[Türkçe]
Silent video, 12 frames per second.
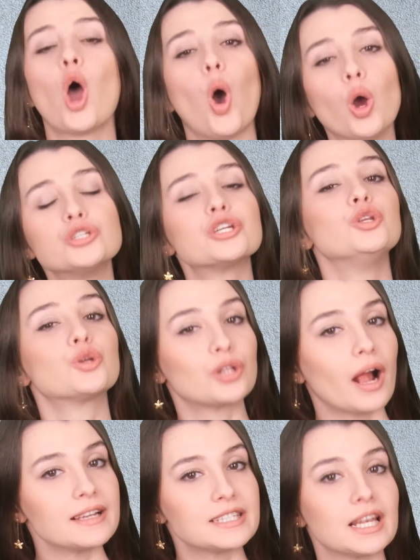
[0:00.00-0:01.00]
Önce
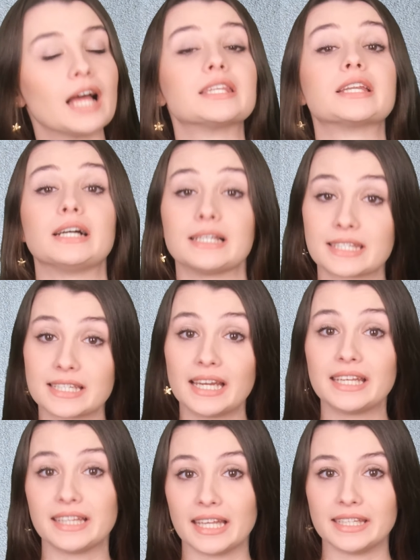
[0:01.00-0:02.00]
nükleer silahları
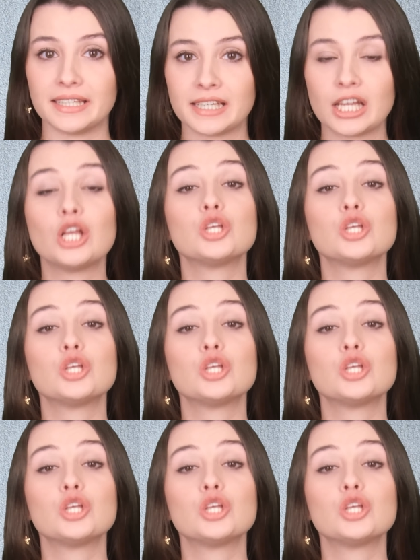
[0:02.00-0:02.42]
hazırlayın dedi.